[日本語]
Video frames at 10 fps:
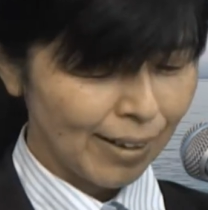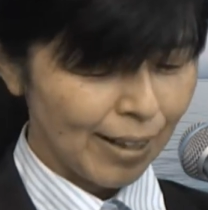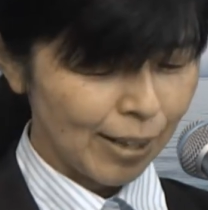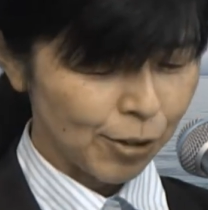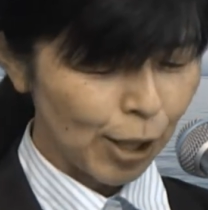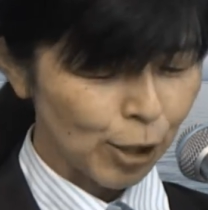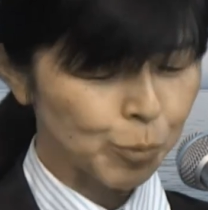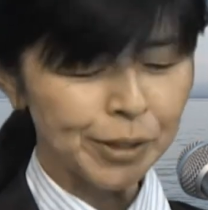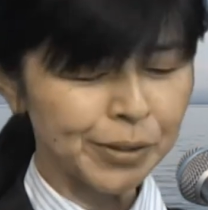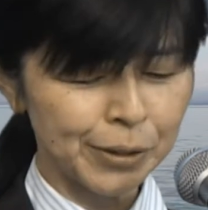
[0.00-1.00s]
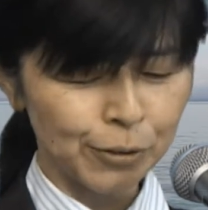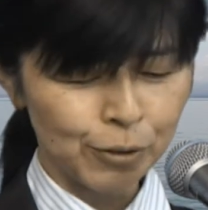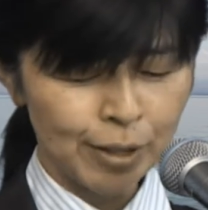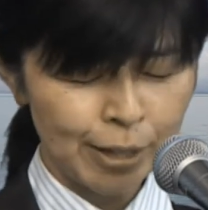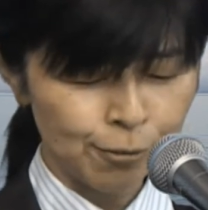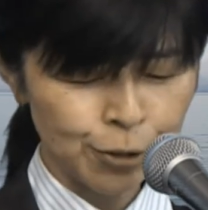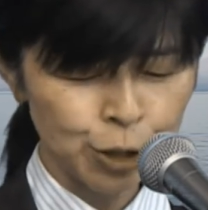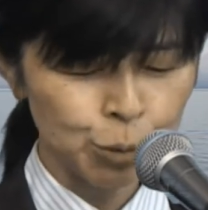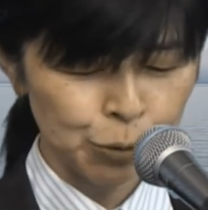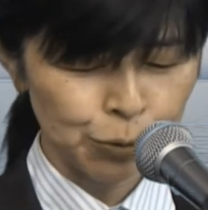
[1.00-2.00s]
えっと、白馬っていうあの
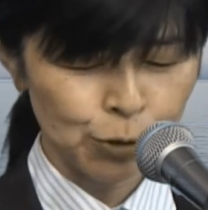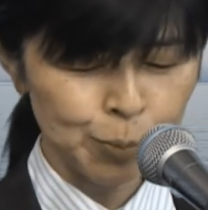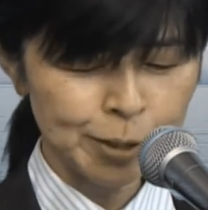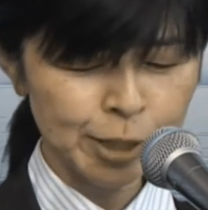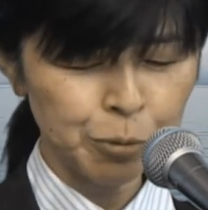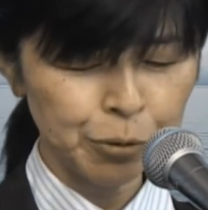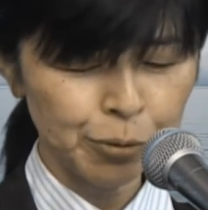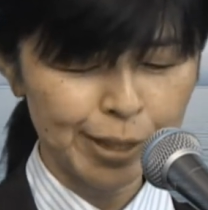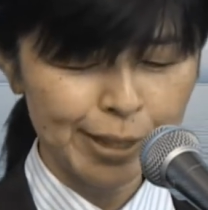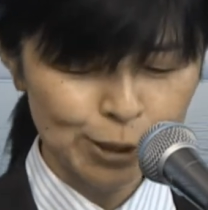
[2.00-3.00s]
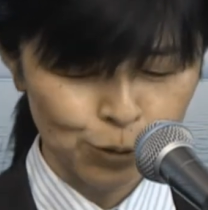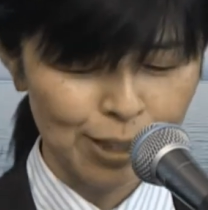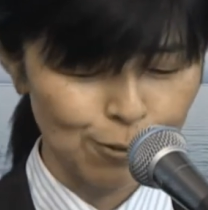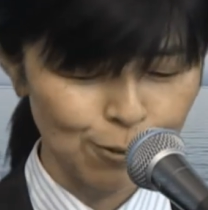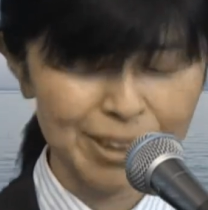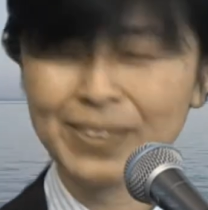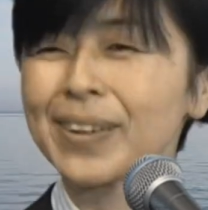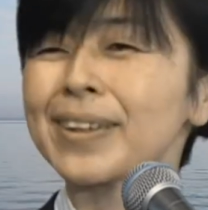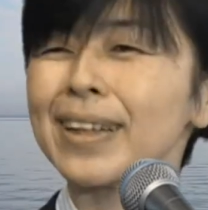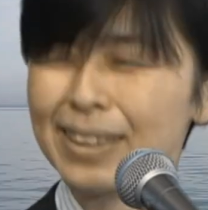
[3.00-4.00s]
チームの特別賛美の時に総額をしてく
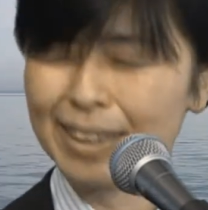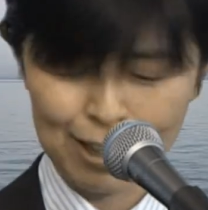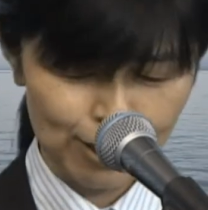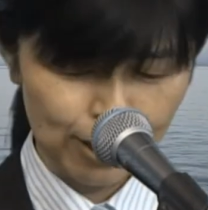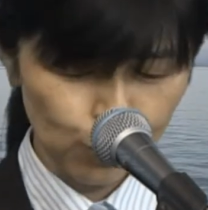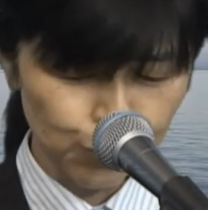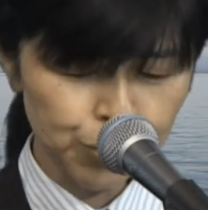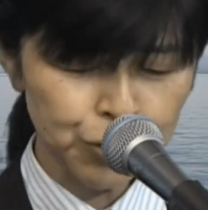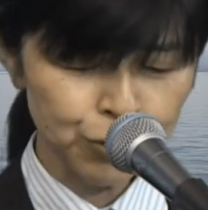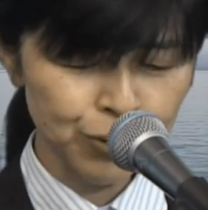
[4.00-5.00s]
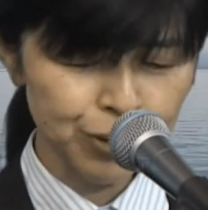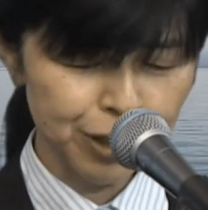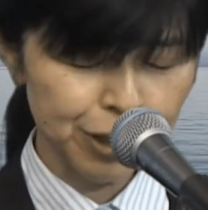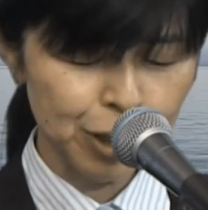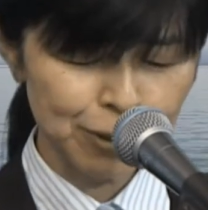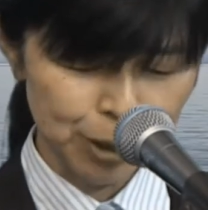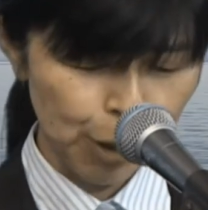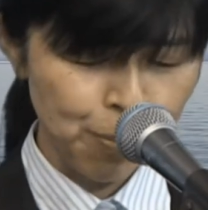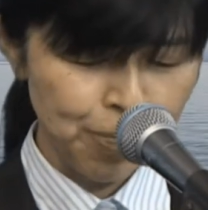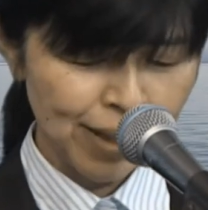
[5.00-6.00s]
れてですね本当に上手に弾いてまし
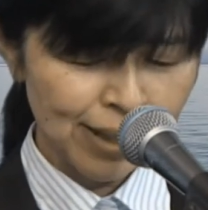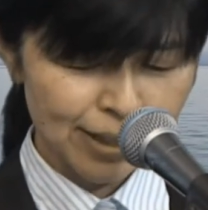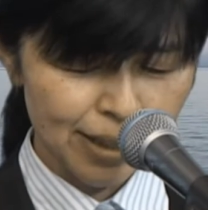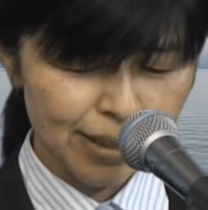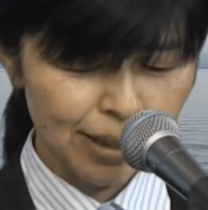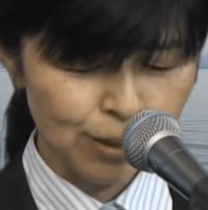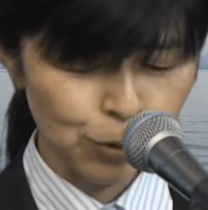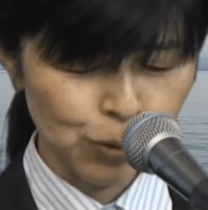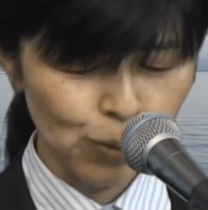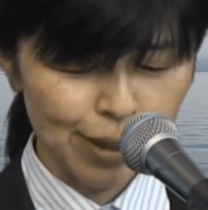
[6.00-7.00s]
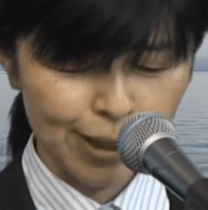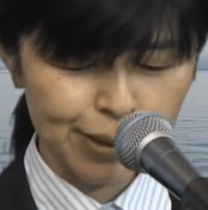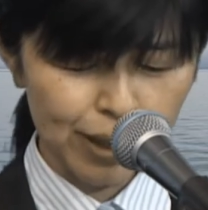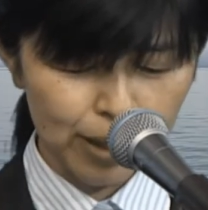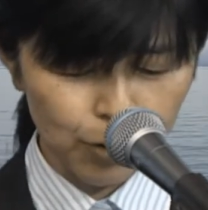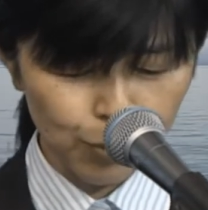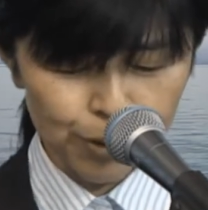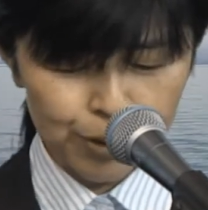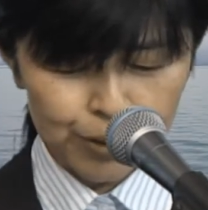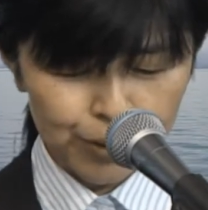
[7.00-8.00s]
たさらにその子はギターの
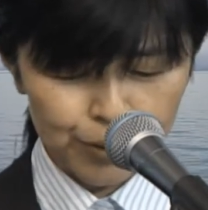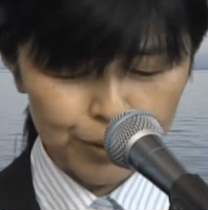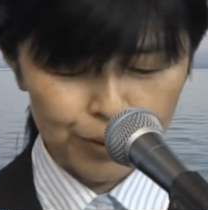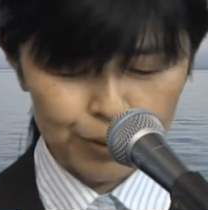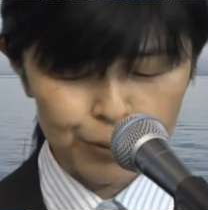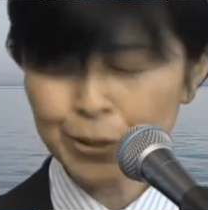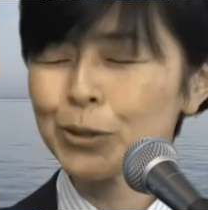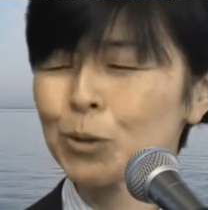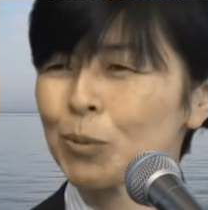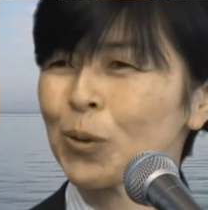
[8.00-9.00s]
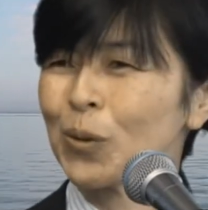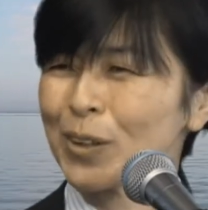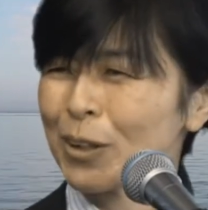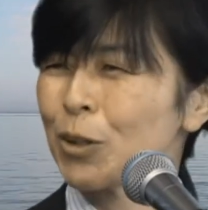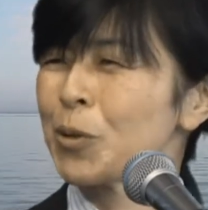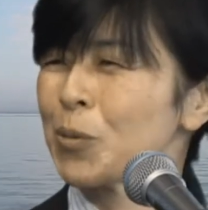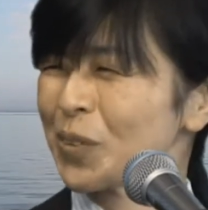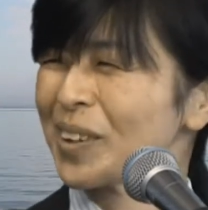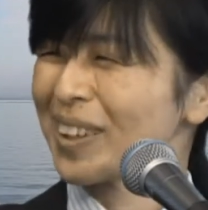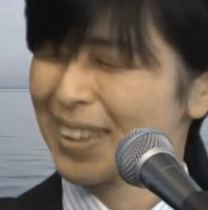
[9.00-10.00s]
を弾くのもこう興味を
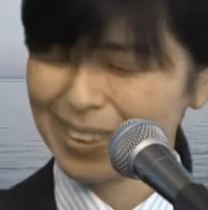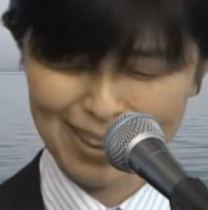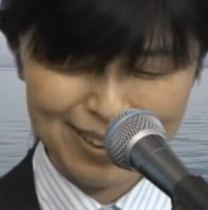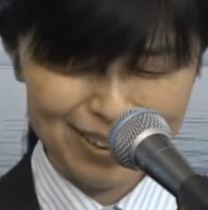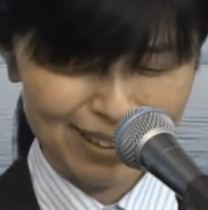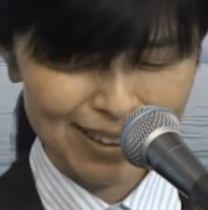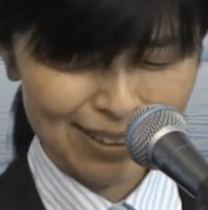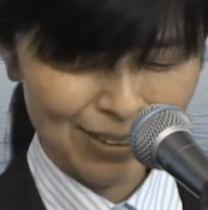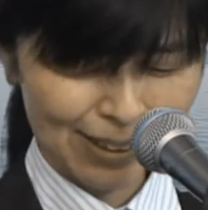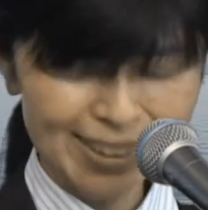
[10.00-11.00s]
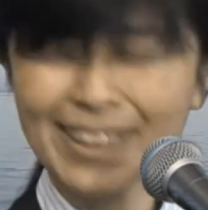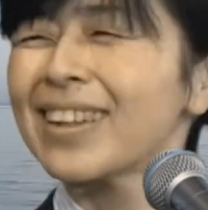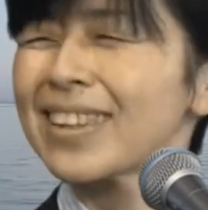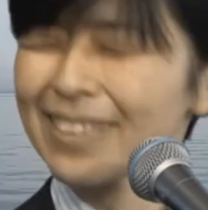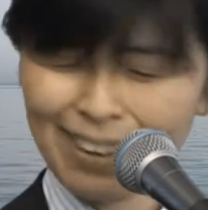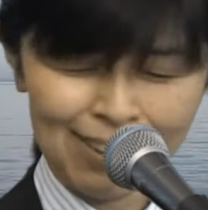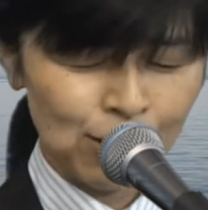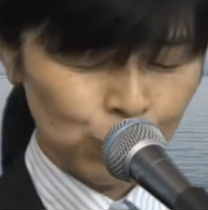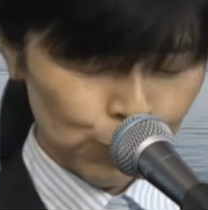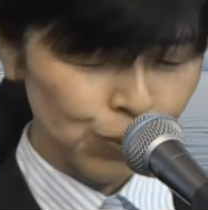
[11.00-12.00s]
持ってですねいじっていたりとかしたんですね
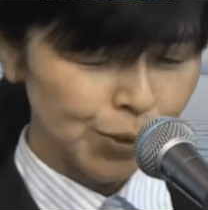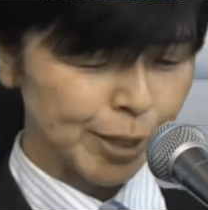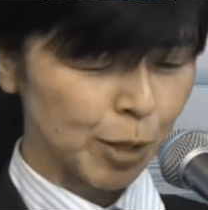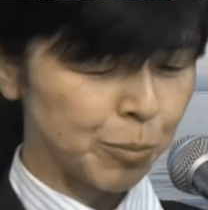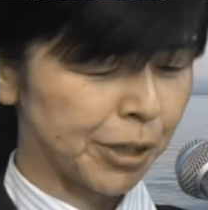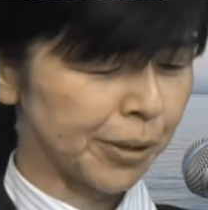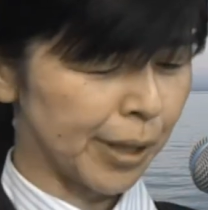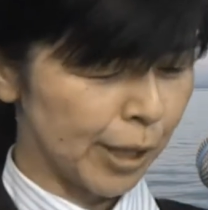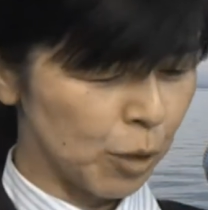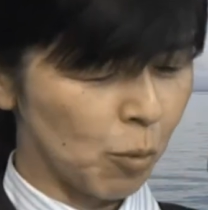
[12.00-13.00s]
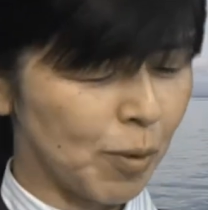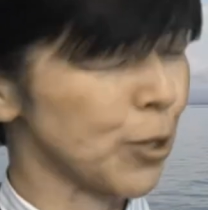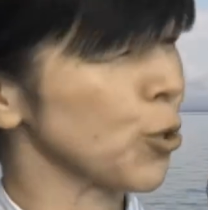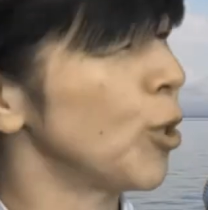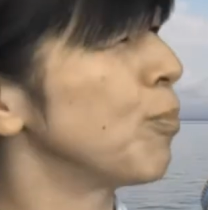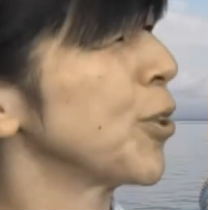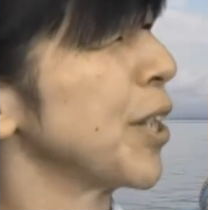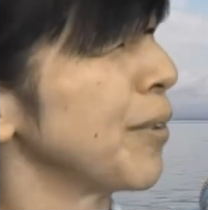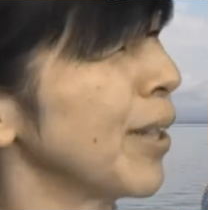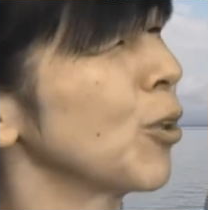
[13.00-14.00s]
本当に賛美の働きでもバージョンアップし
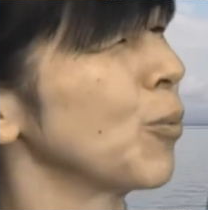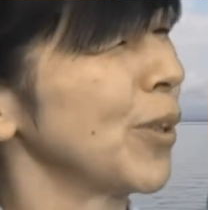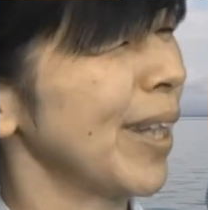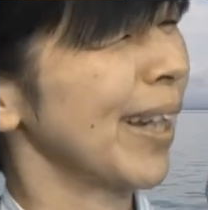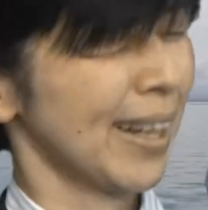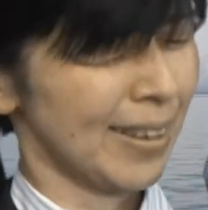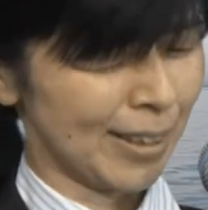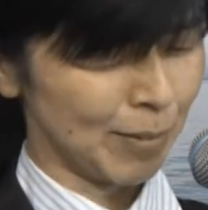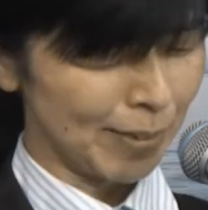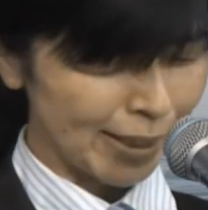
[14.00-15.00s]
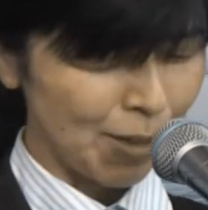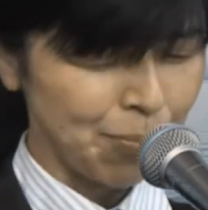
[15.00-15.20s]
てるなと思って感謝しました